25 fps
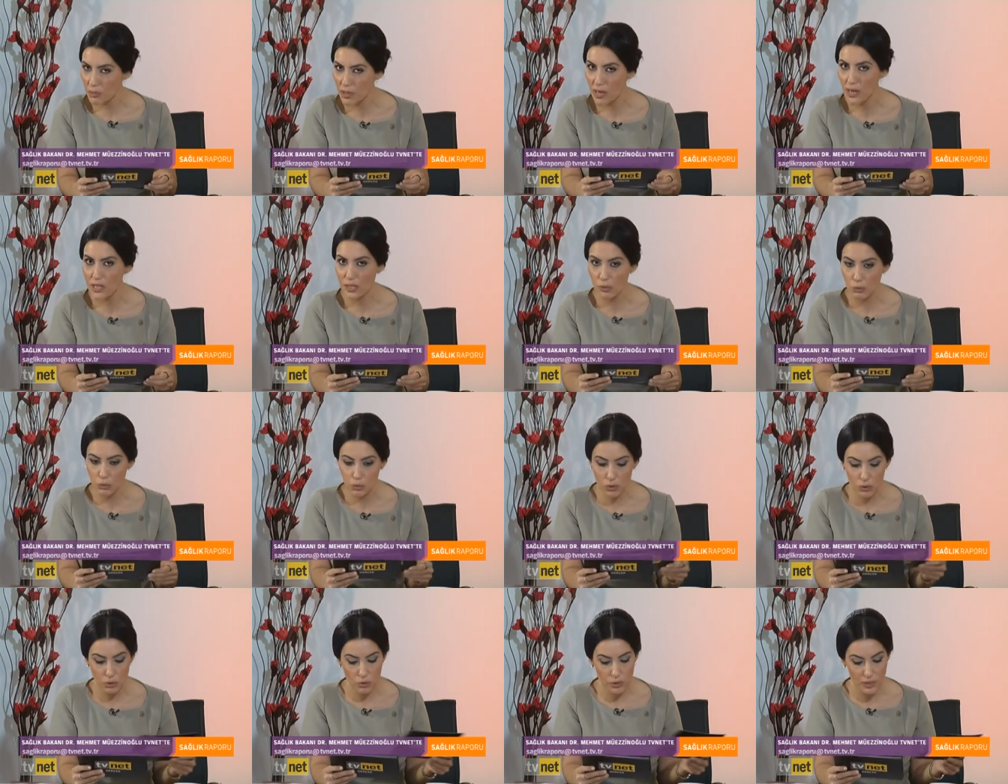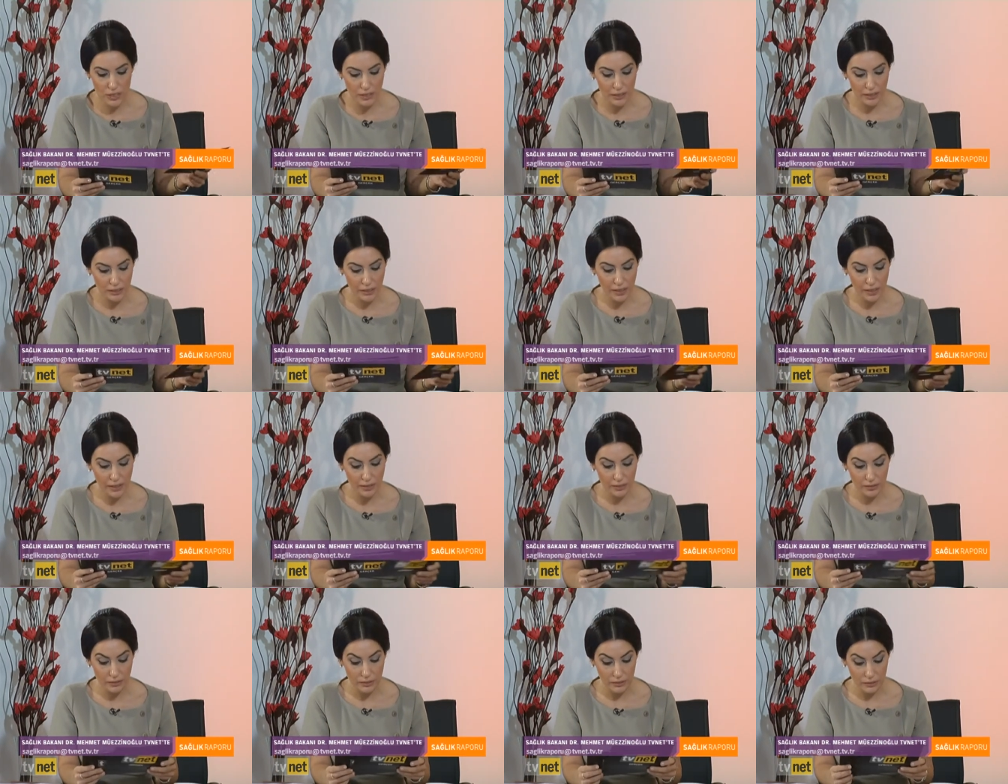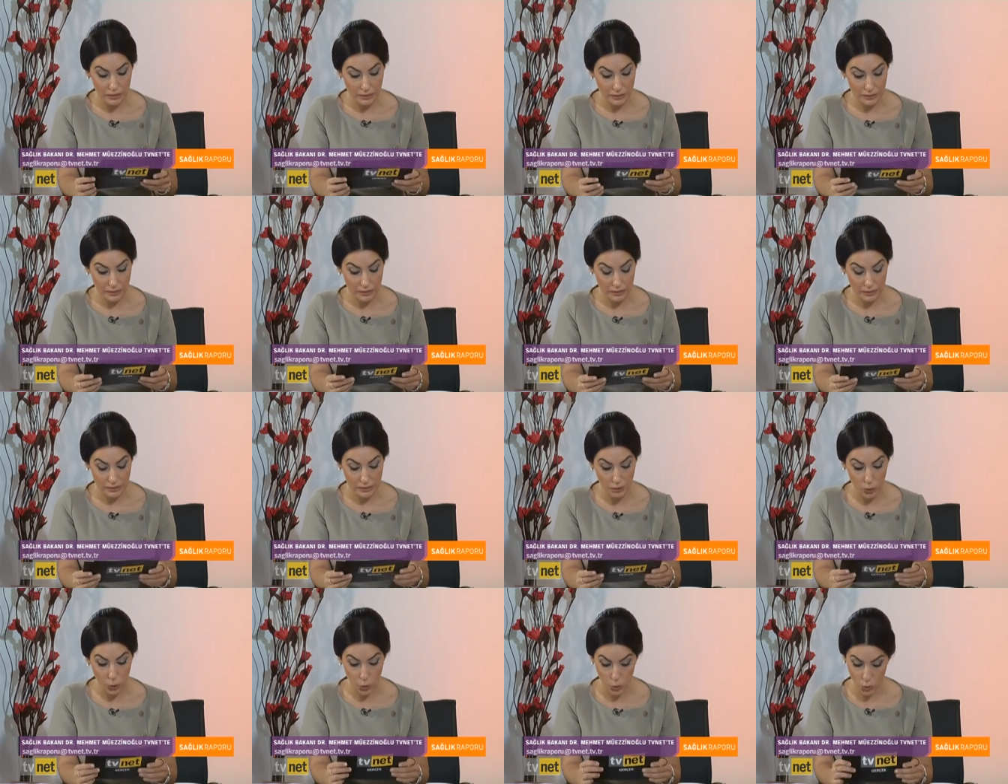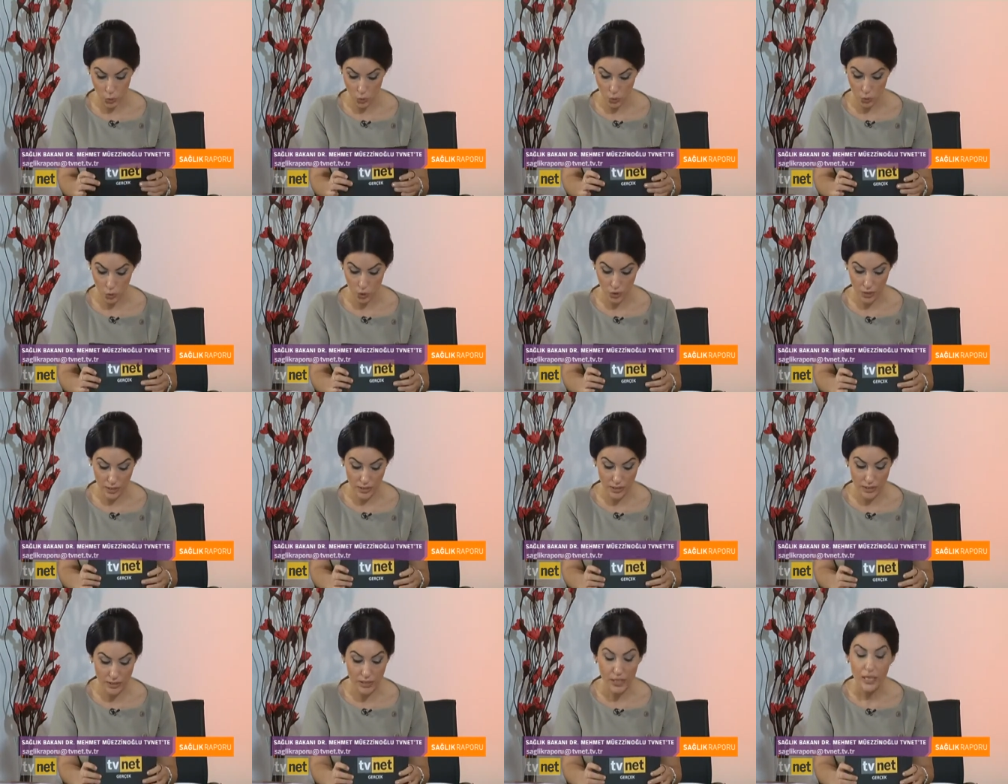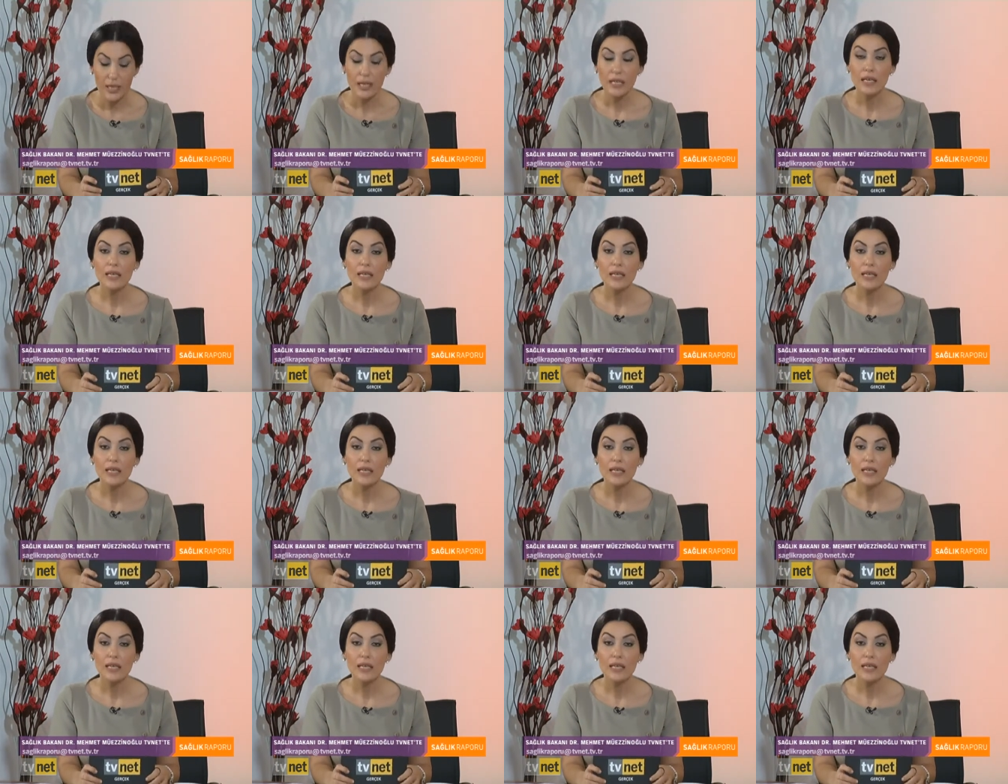Biraz bunlar üzerinden e, konuşacağız.